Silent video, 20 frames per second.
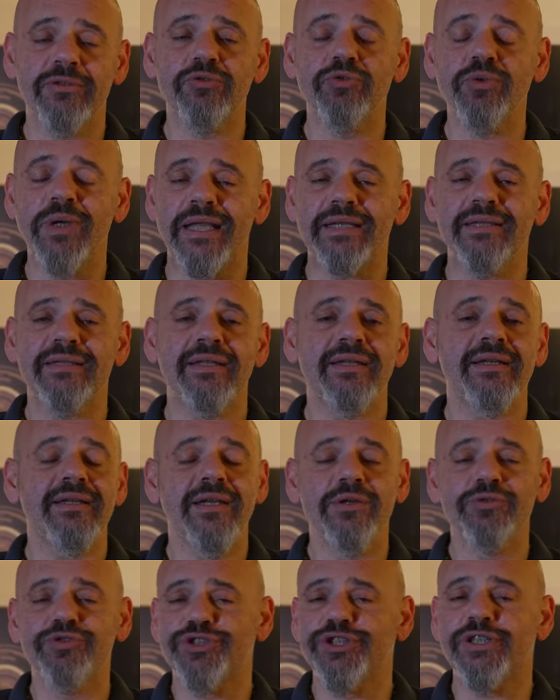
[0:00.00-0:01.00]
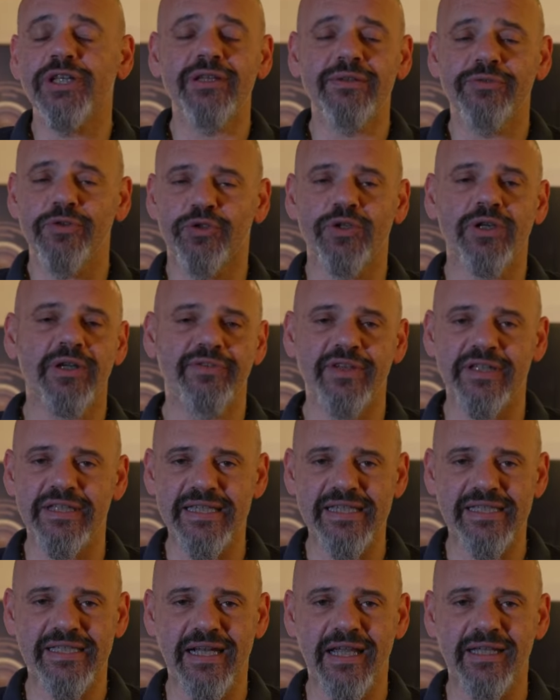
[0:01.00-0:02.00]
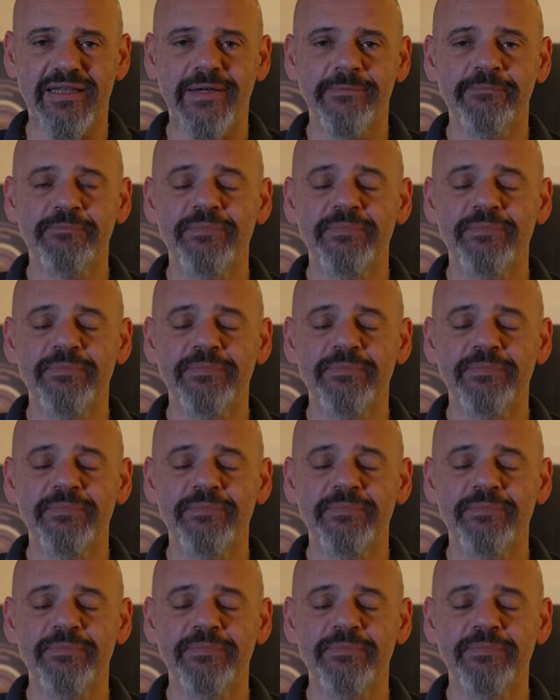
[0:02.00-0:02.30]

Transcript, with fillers: durante le uscite di fotografie di strada.